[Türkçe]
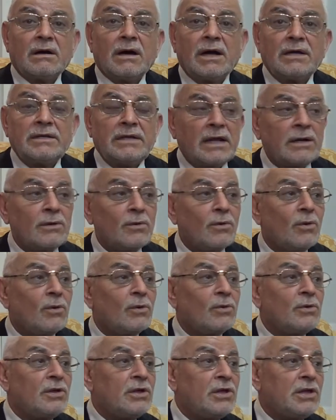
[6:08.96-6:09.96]
Aynen
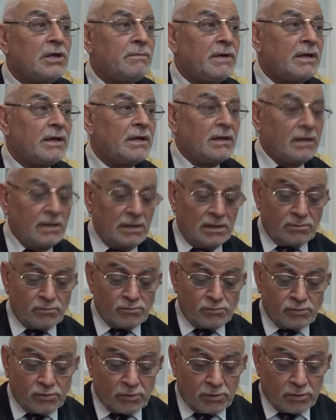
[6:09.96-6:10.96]
onun gibi.
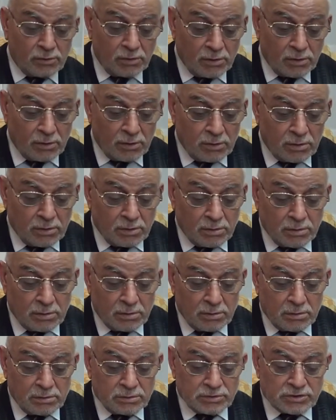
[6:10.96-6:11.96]
Bu
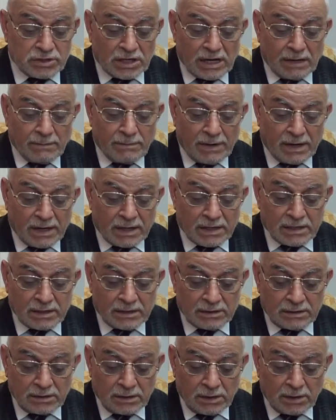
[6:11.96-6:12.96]
Cenab-ı
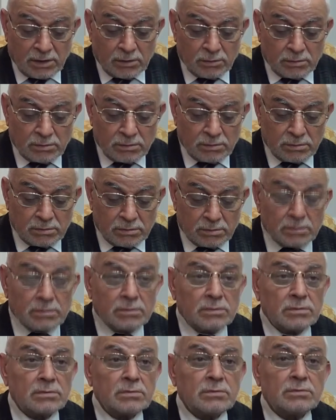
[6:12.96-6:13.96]
Hakk'ın
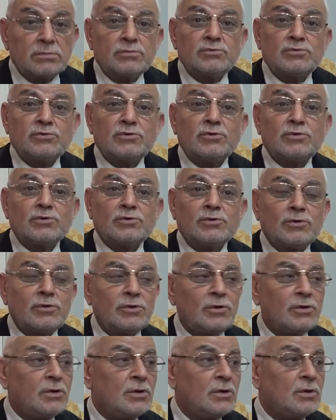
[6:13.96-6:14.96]

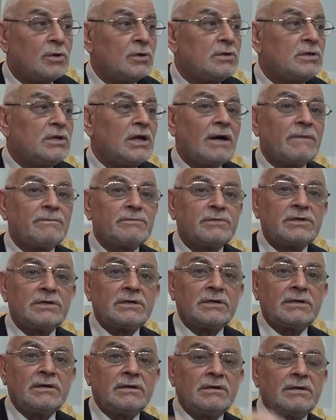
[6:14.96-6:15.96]
nuru ne
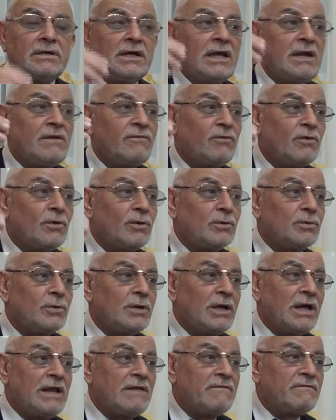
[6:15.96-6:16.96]
yaptı? Elif
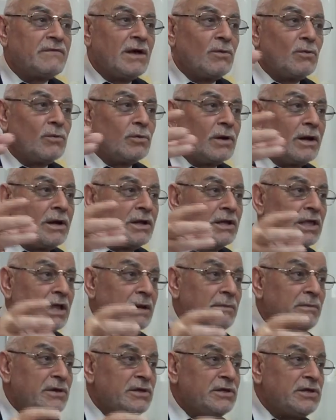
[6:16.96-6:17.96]
oldu. Elif'ten Kur'an-ı
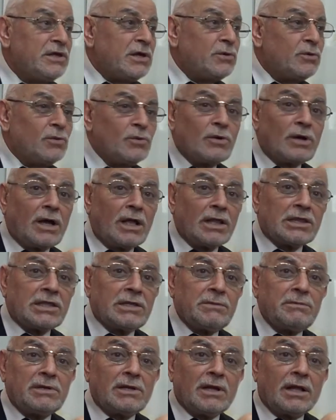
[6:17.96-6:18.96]
Kerim'in yekünü
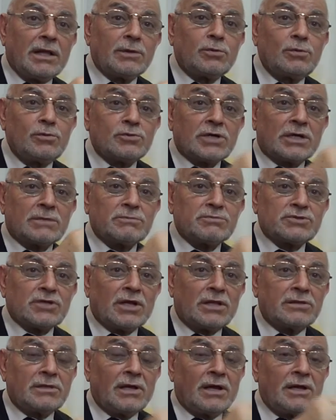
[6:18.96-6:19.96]

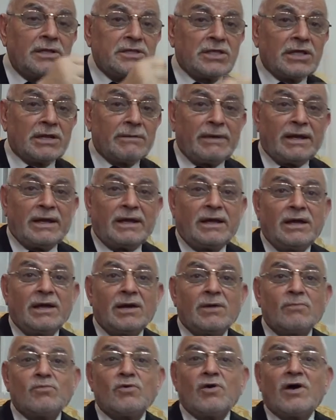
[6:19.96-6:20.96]
6666 ayet-i kerime
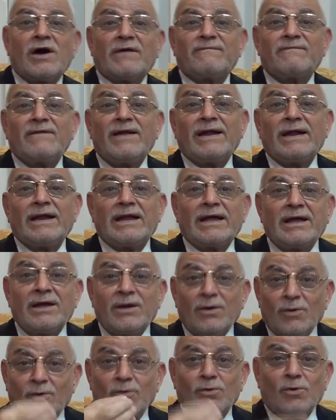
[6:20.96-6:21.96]
bu harflerle
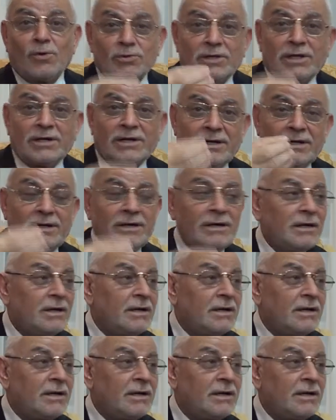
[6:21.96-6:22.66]
o noktanın